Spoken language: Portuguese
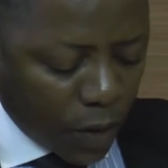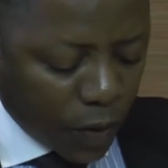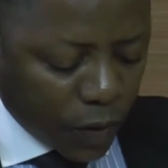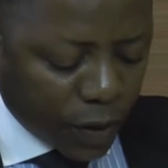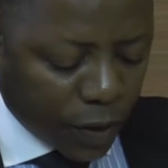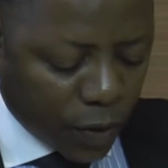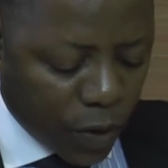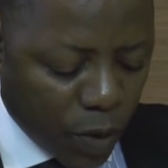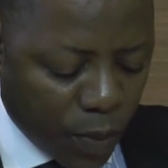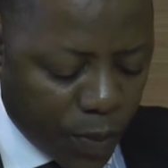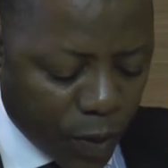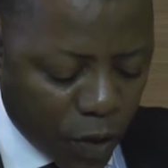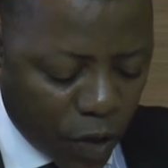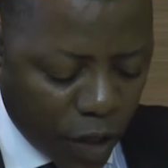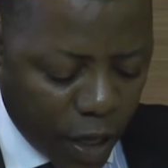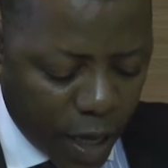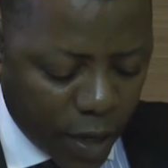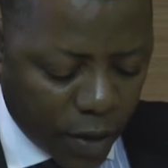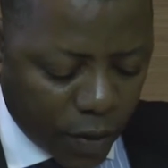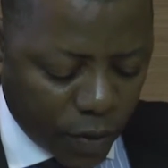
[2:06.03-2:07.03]
O segundo
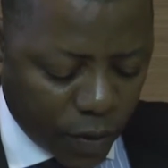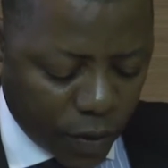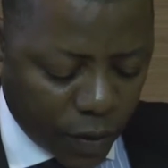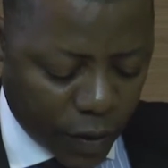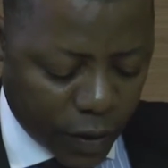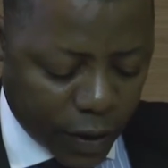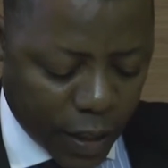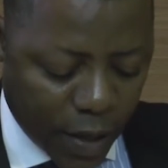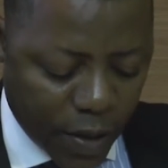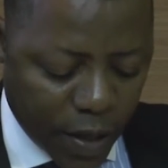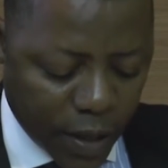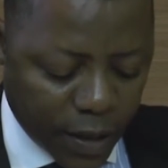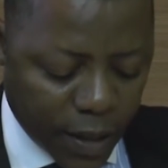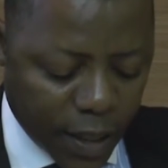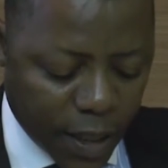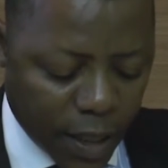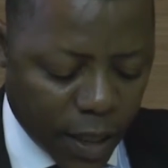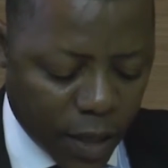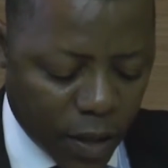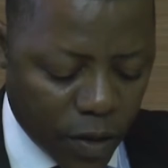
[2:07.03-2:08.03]
projeto, orçado em
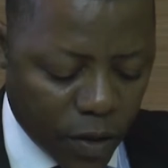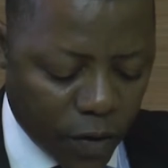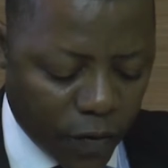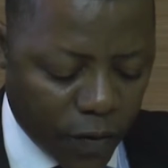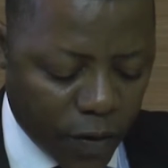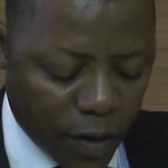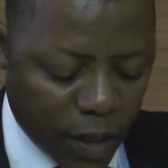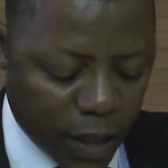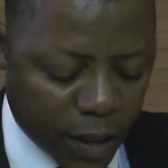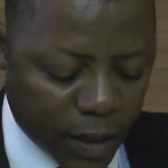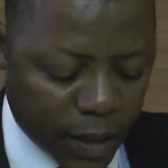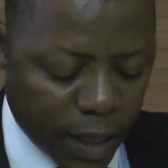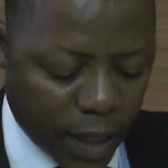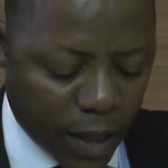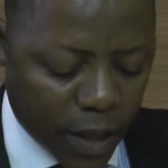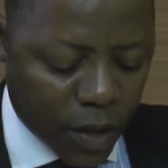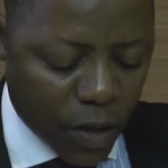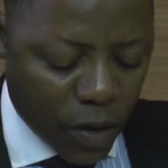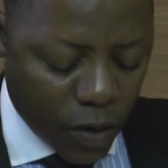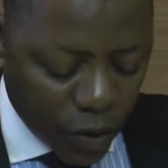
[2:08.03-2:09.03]
cerca de
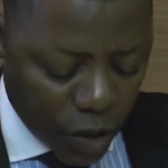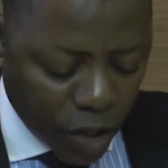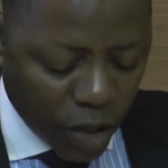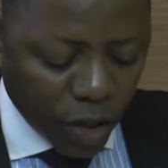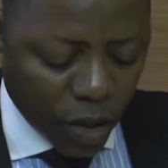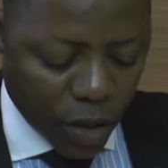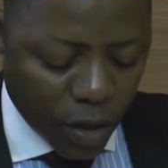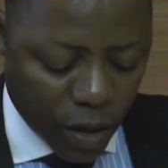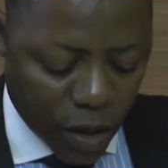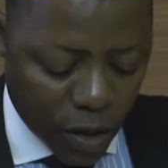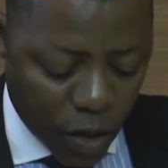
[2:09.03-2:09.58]
2,2